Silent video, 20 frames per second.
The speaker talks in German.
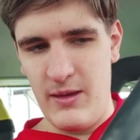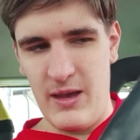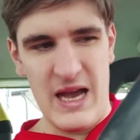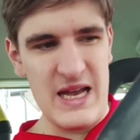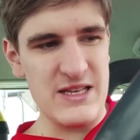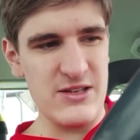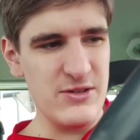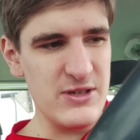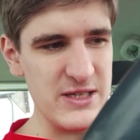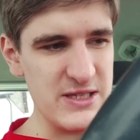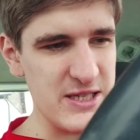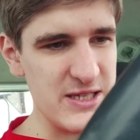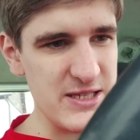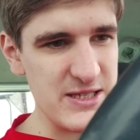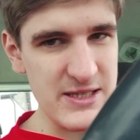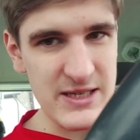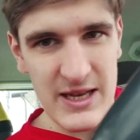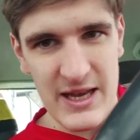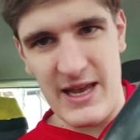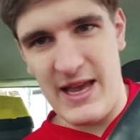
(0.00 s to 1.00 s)
also es
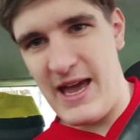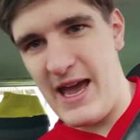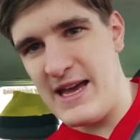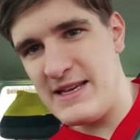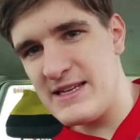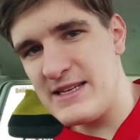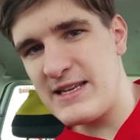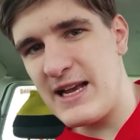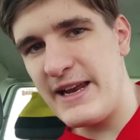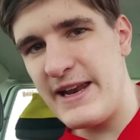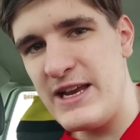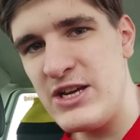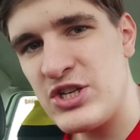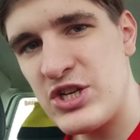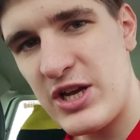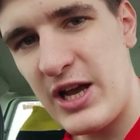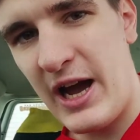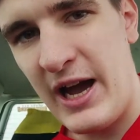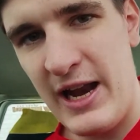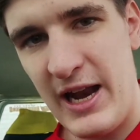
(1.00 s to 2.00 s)
ist, es ist halt
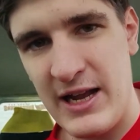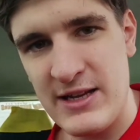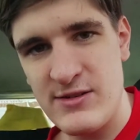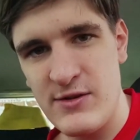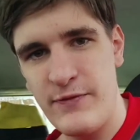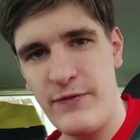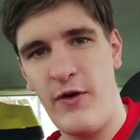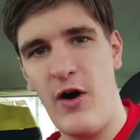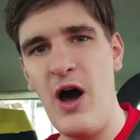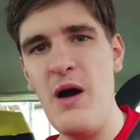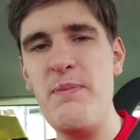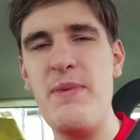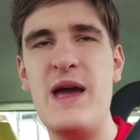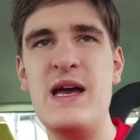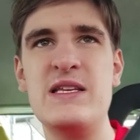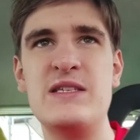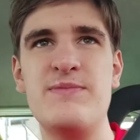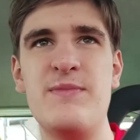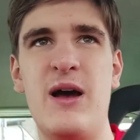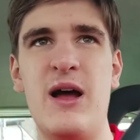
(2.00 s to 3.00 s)
echt geil. Also vorab
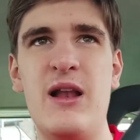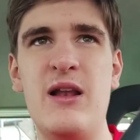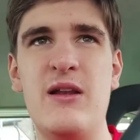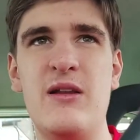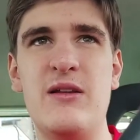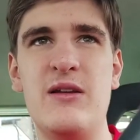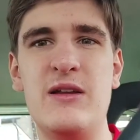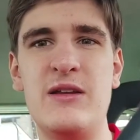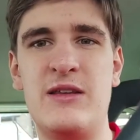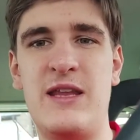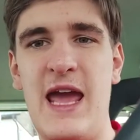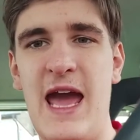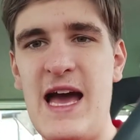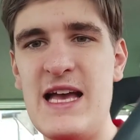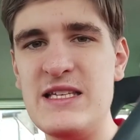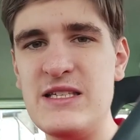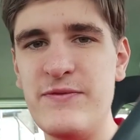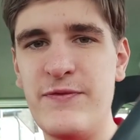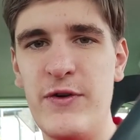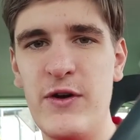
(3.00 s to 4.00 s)
erstmal, die
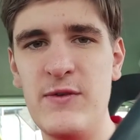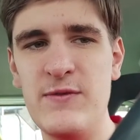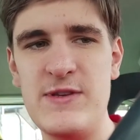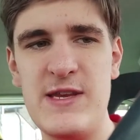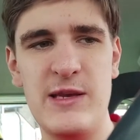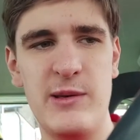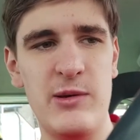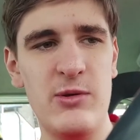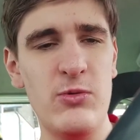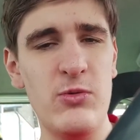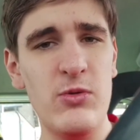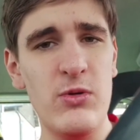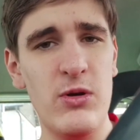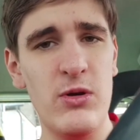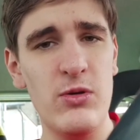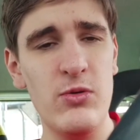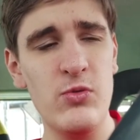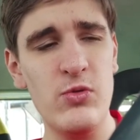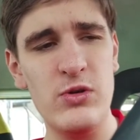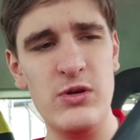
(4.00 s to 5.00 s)
ersten 15
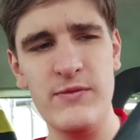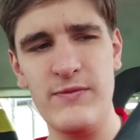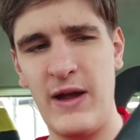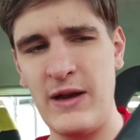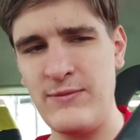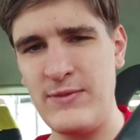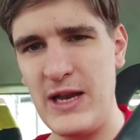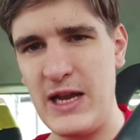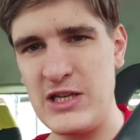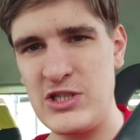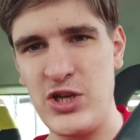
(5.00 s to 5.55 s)
Minuten waren wieder